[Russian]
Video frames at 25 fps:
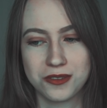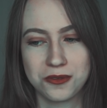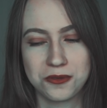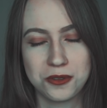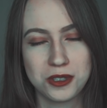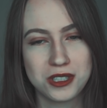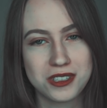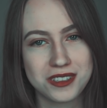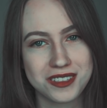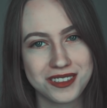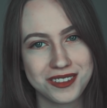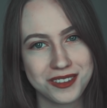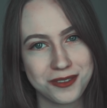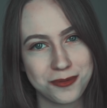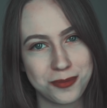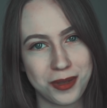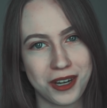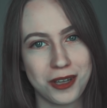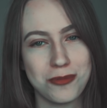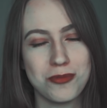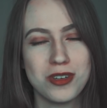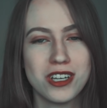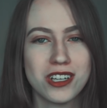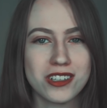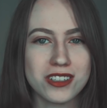Вот э,
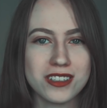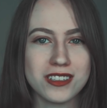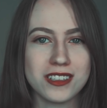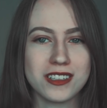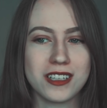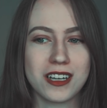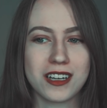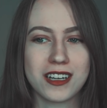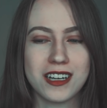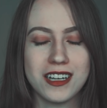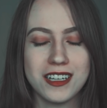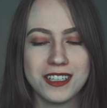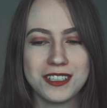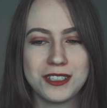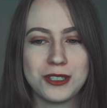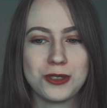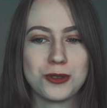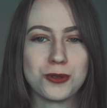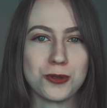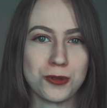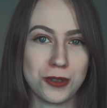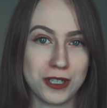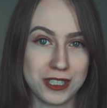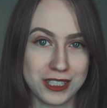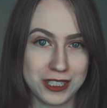примерно такая
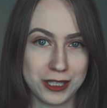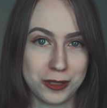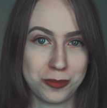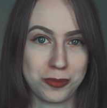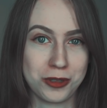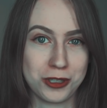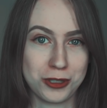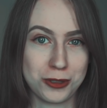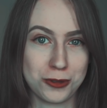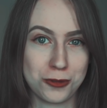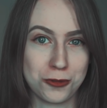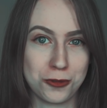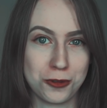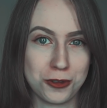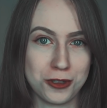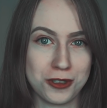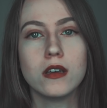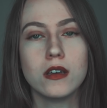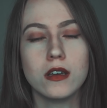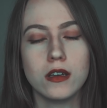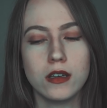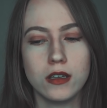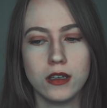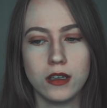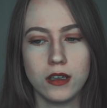ситуация происходит.
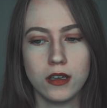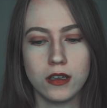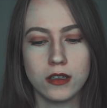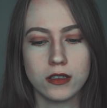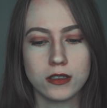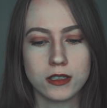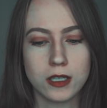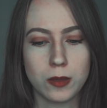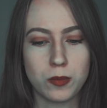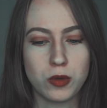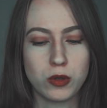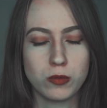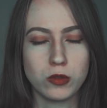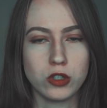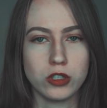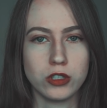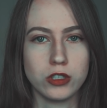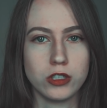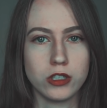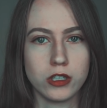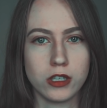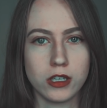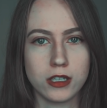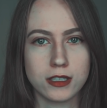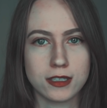И
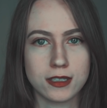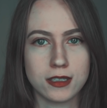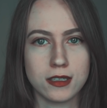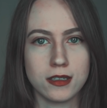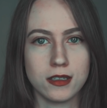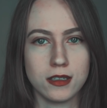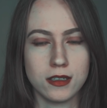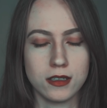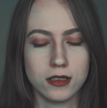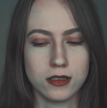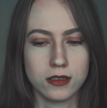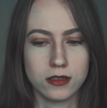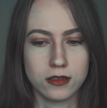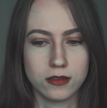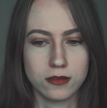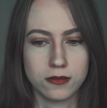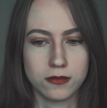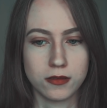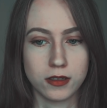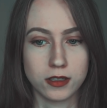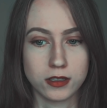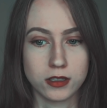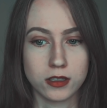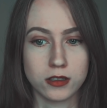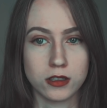запомните, если
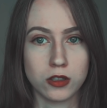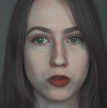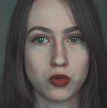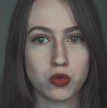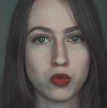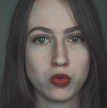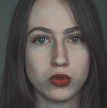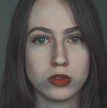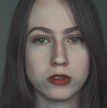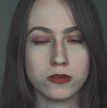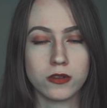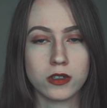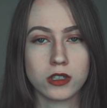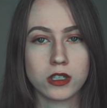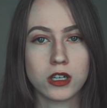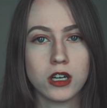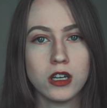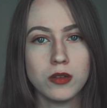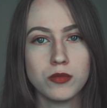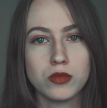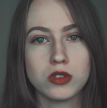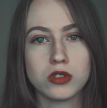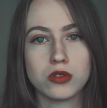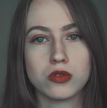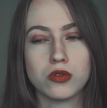вас атакуют
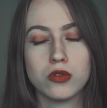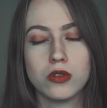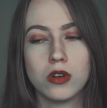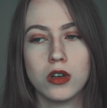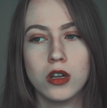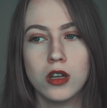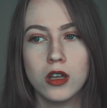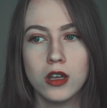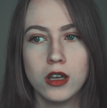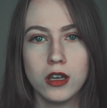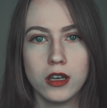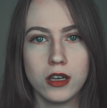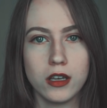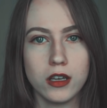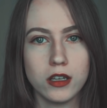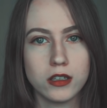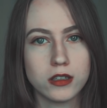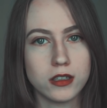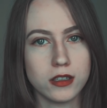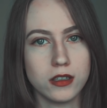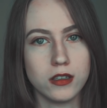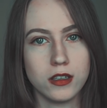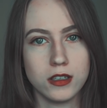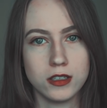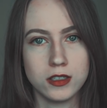звонками, то
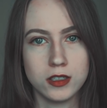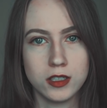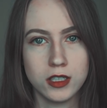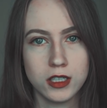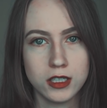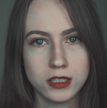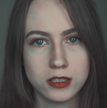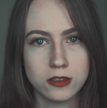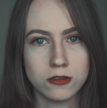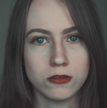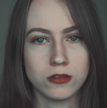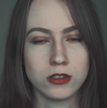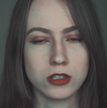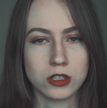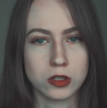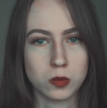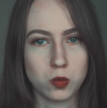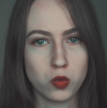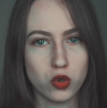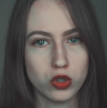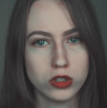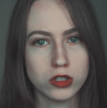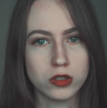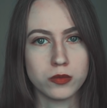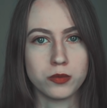это, естественно,
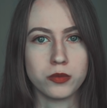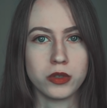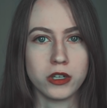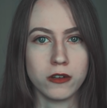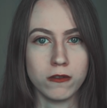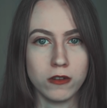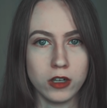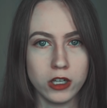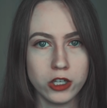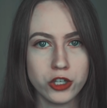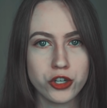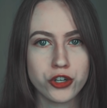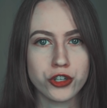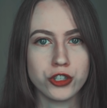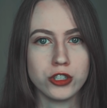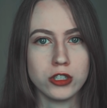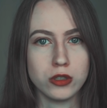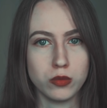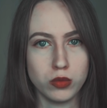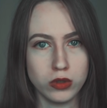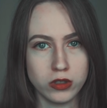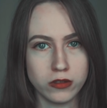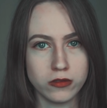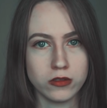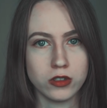способ привлечь к
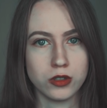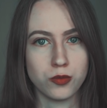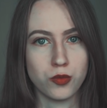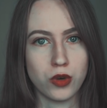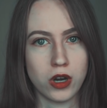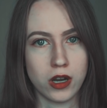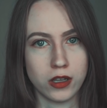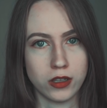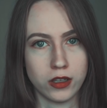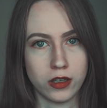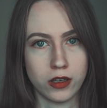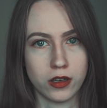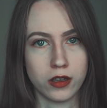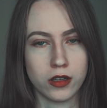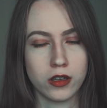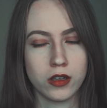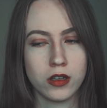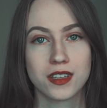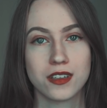себе внимание.